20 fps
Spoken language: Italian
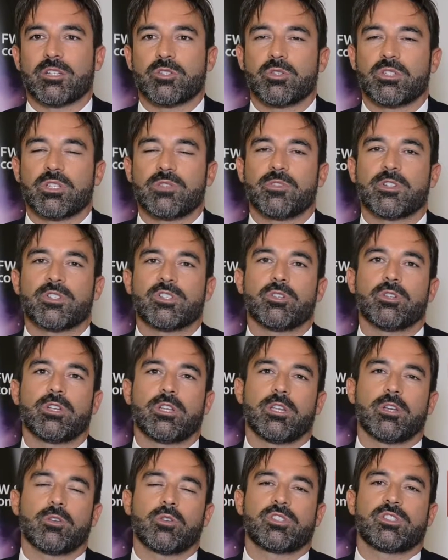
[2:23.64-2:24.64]
e la
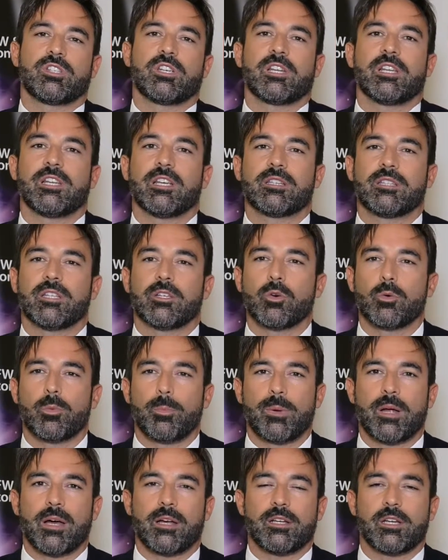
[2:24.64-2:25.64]
soddisfazione dei nostri clienti
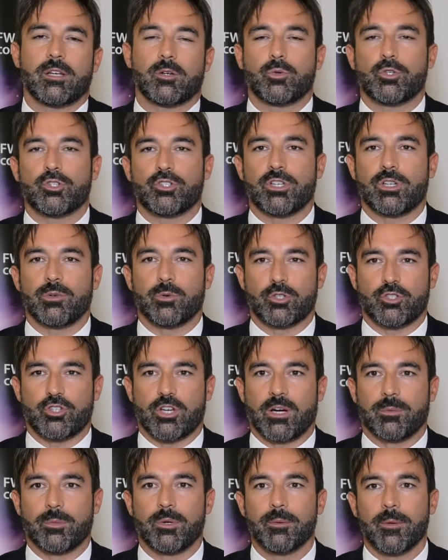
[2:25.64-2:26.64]
globali a cui ci
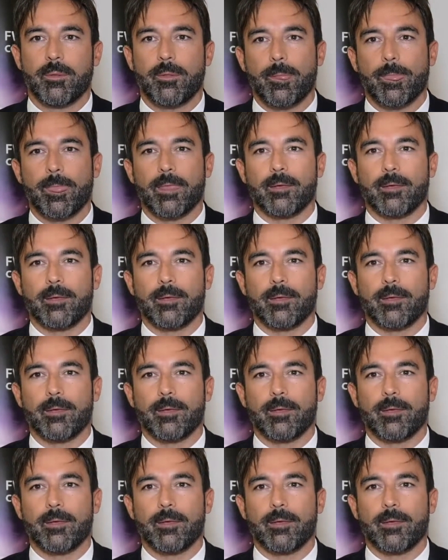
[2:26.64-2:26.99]
rivolgiamo.